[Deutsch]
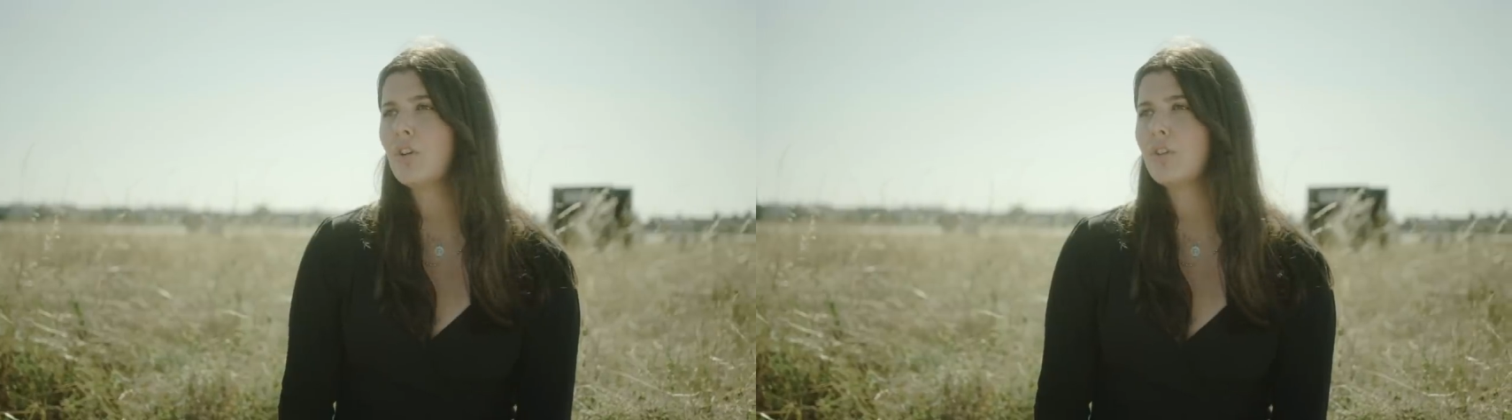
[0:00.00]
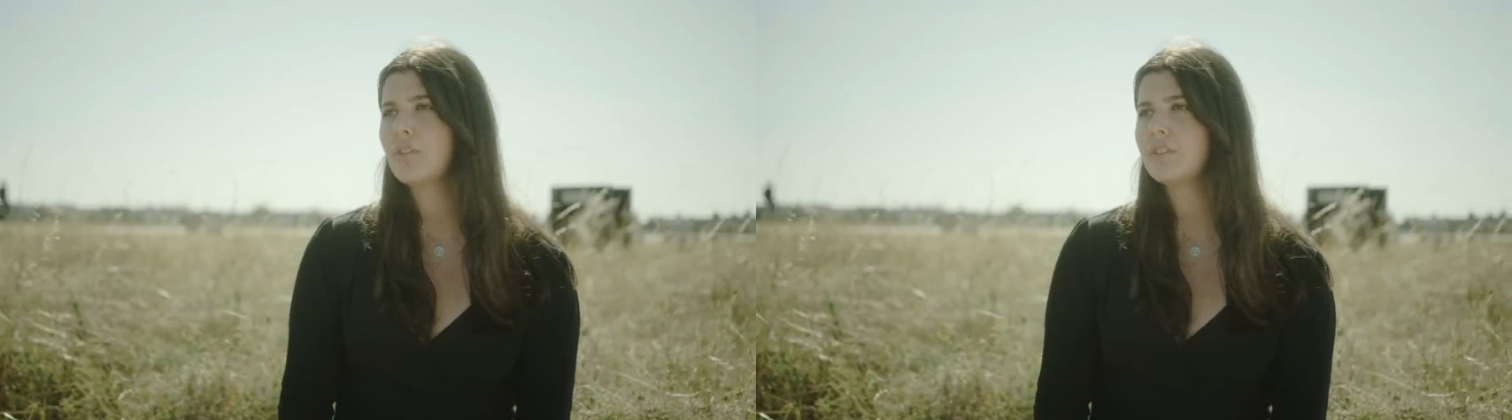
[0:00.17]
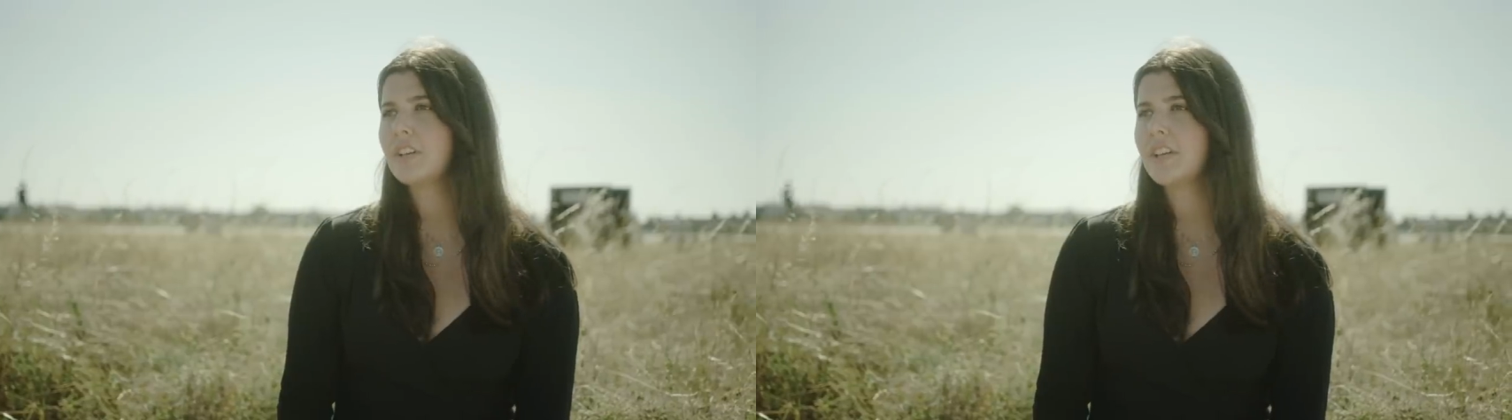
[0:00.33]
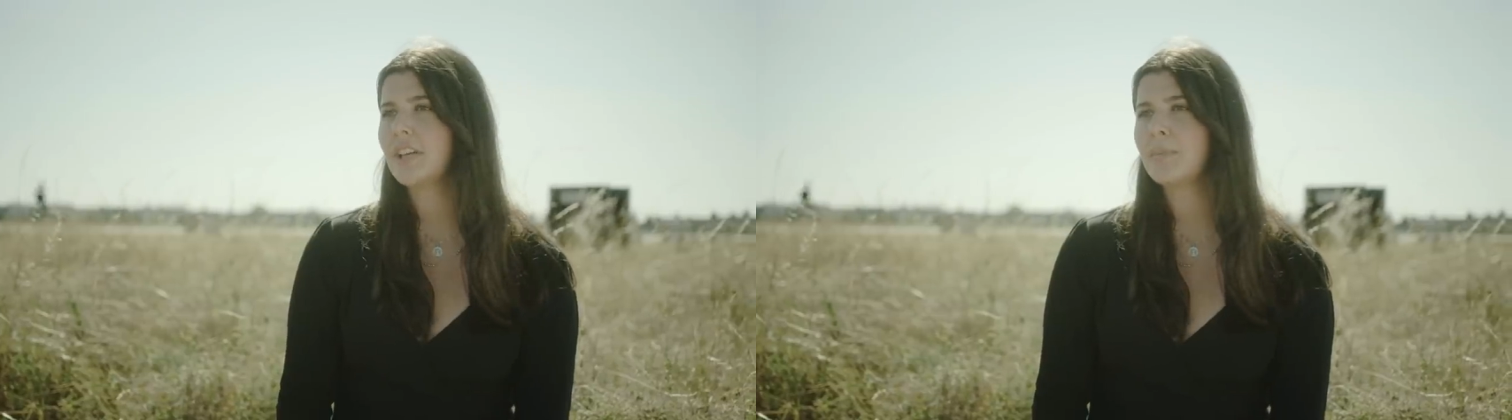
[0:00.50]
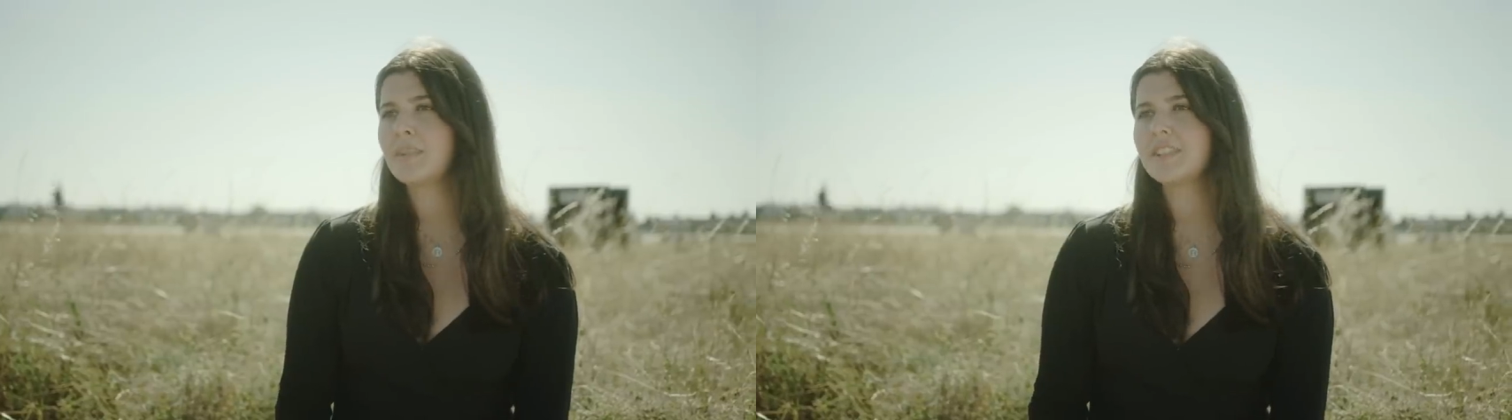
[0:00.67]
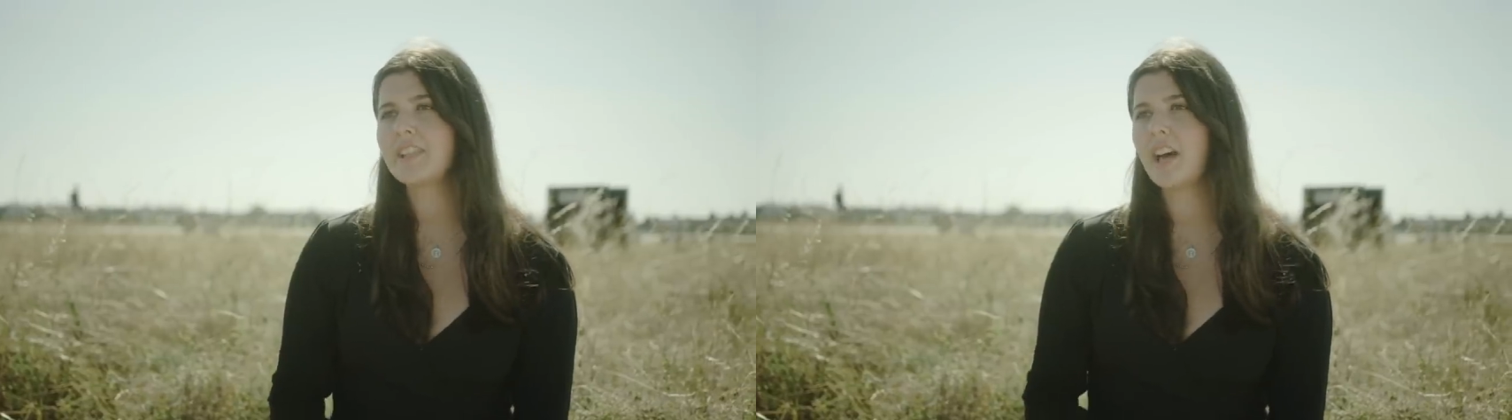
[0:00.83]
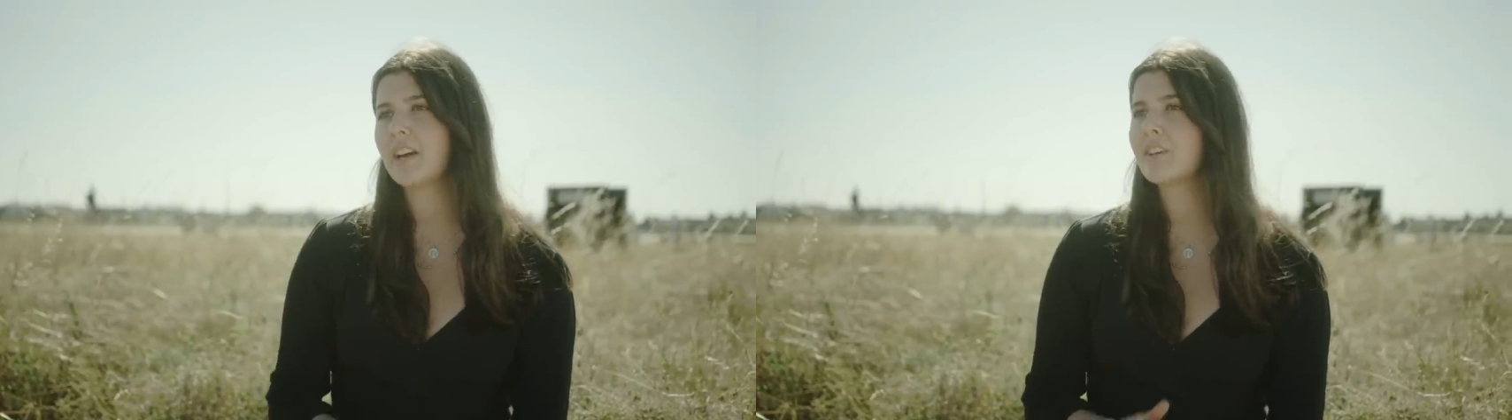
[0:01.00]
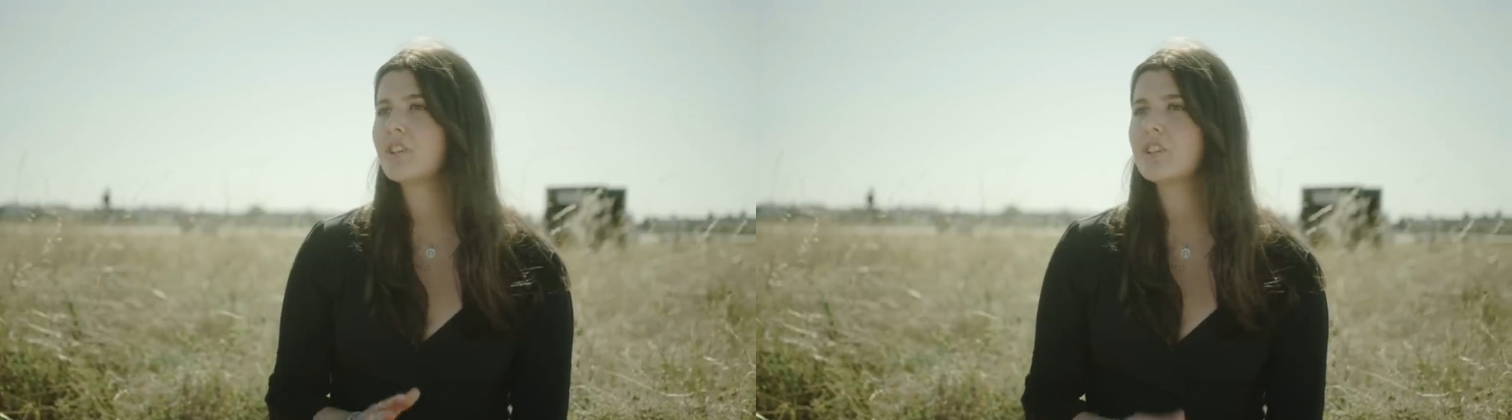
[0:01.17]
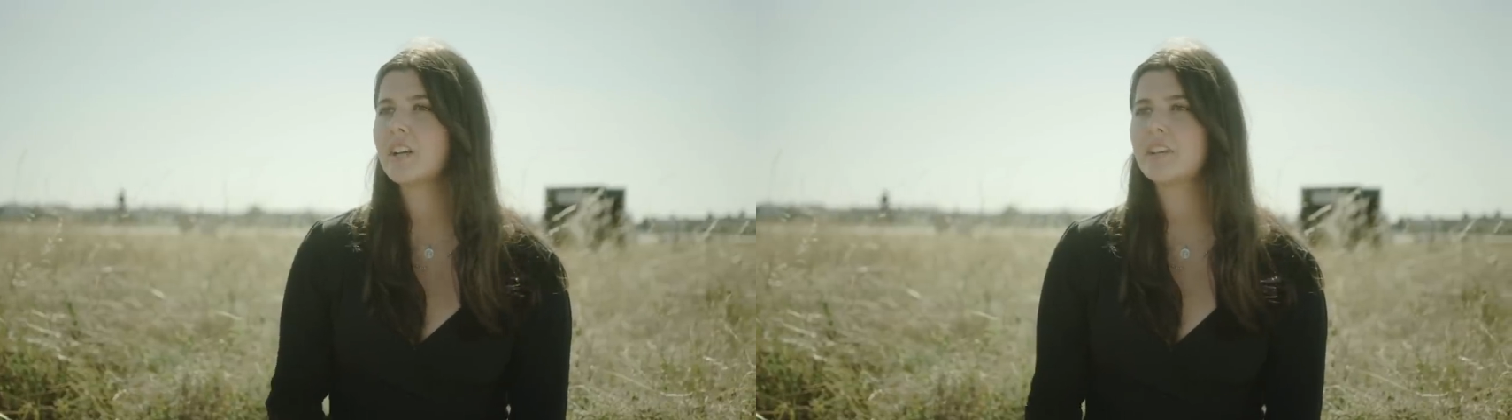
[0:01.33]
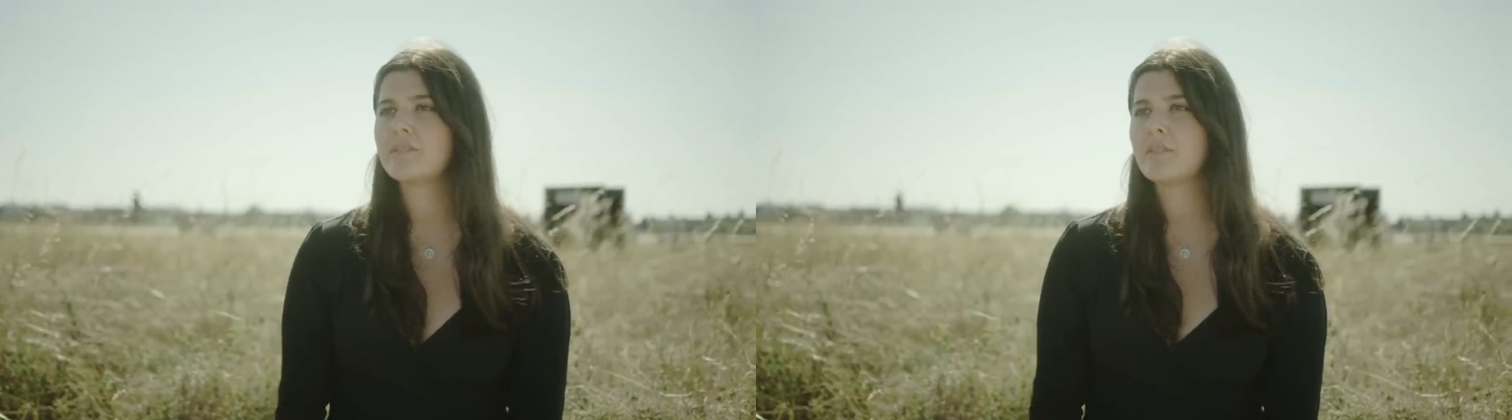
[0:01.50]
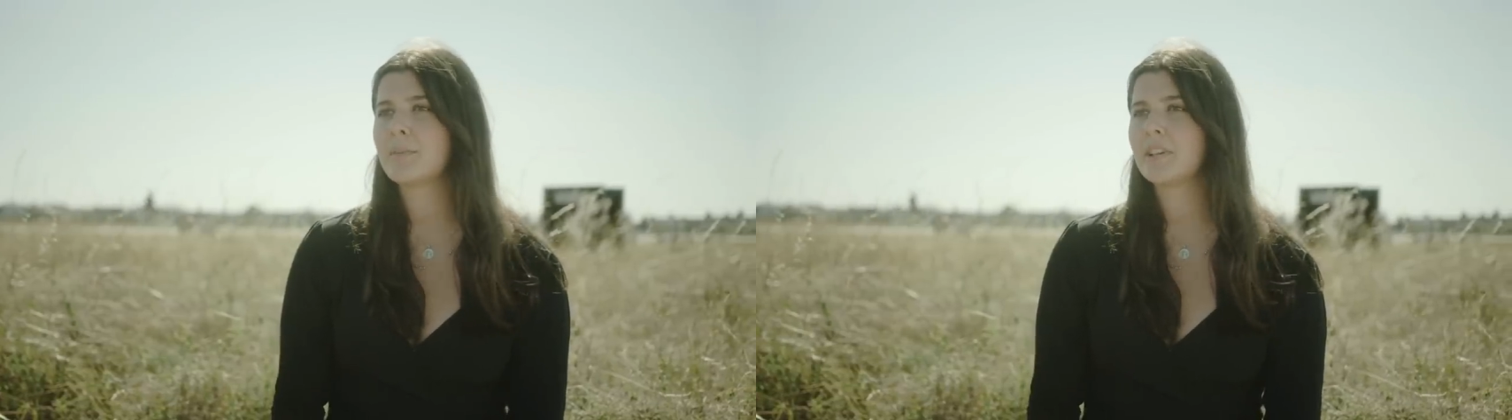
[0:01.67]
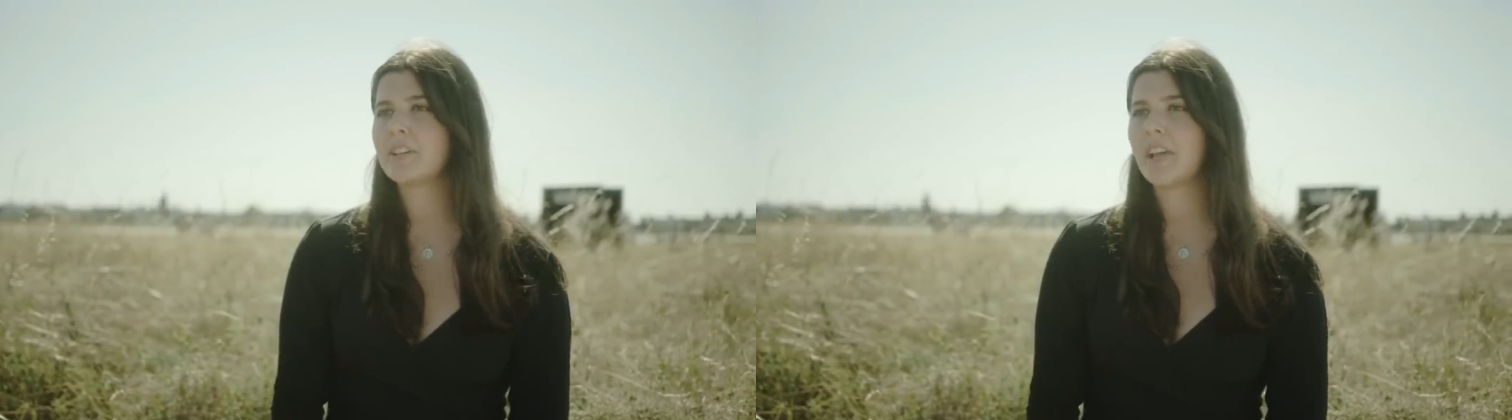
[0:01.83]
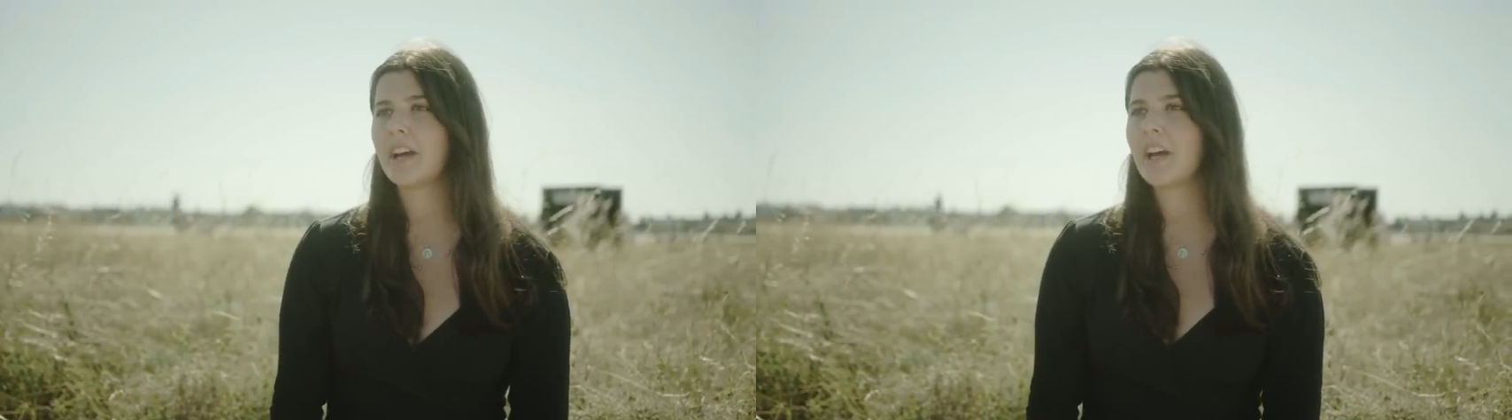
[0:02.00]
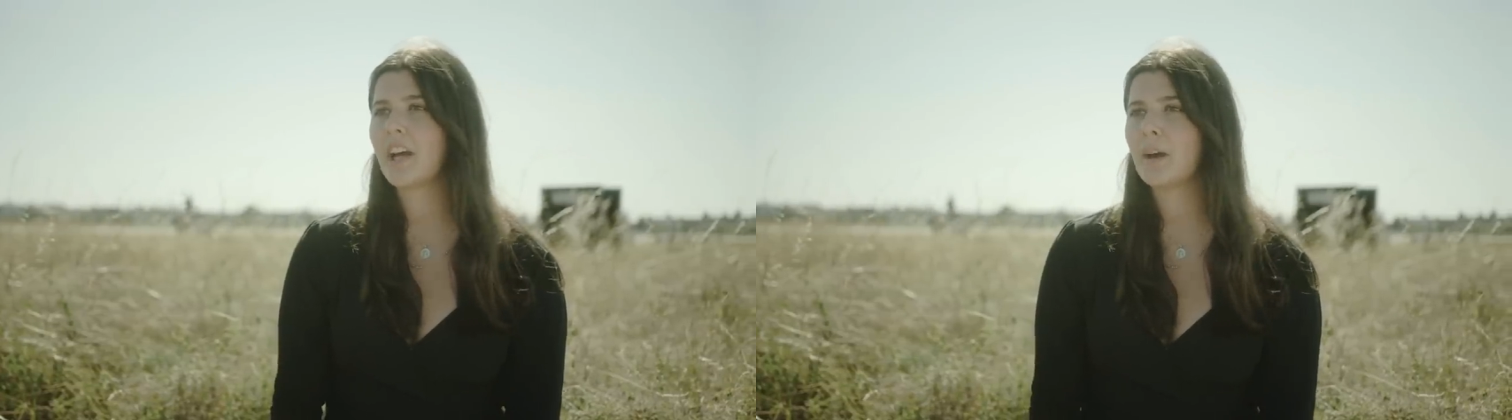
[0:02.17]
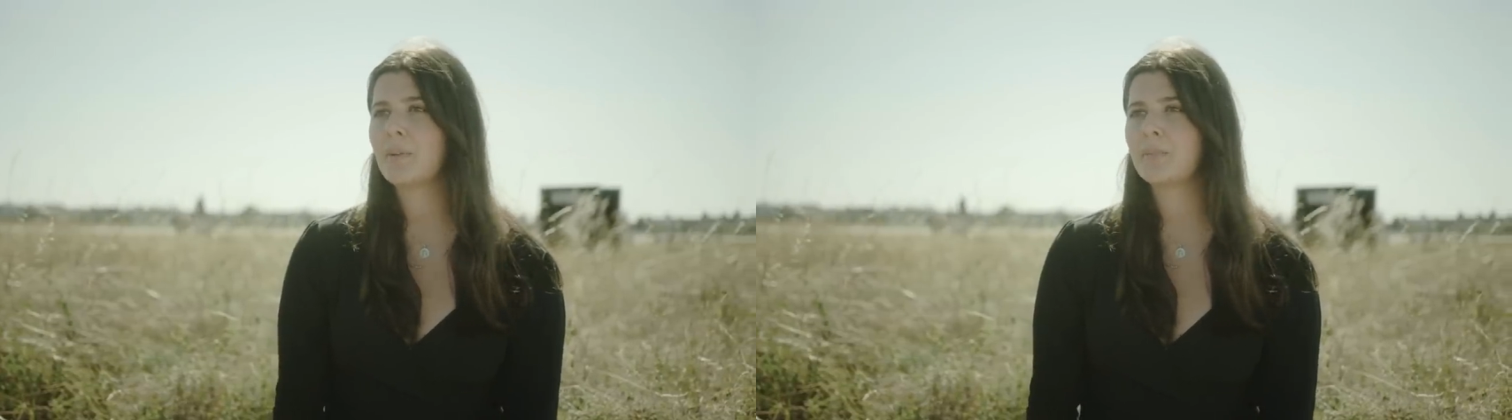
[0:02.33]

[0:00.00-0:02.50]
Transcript: Und dann hat man sich da angestellt und wenn man dran kam,